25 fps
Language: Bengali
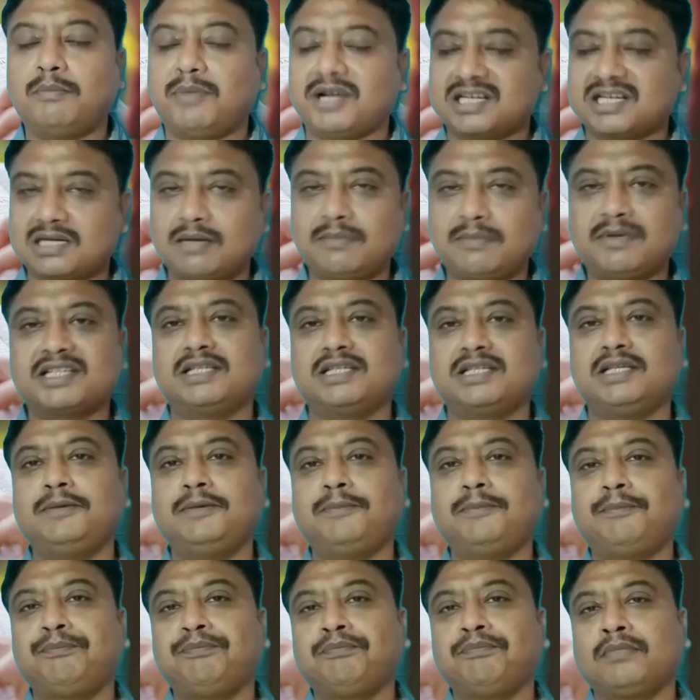পাশাপাশি
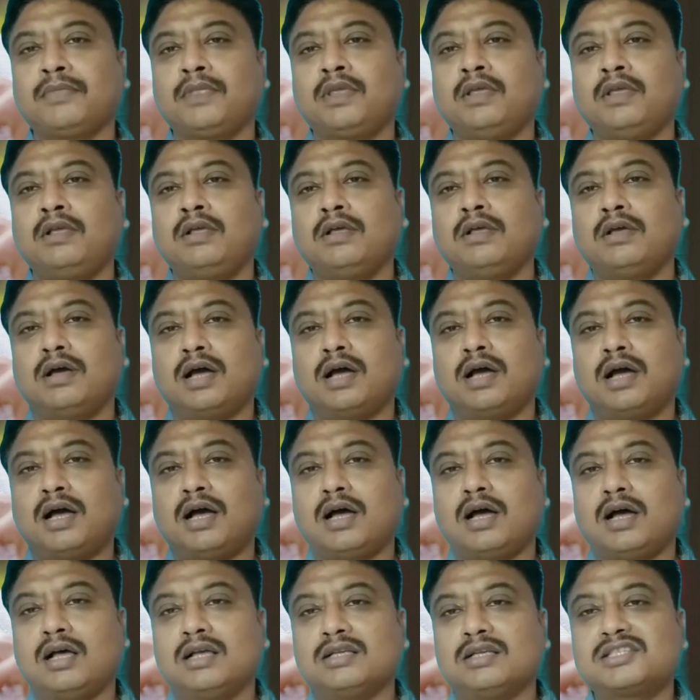
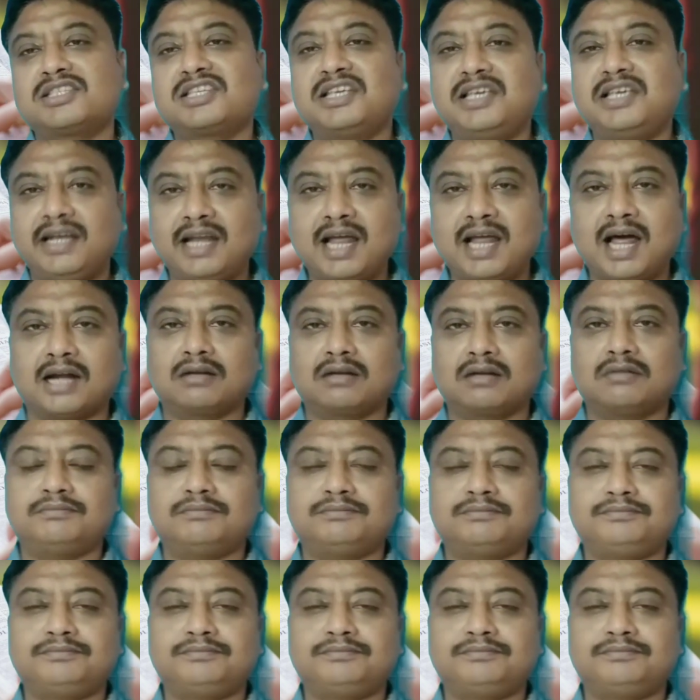স্কিনার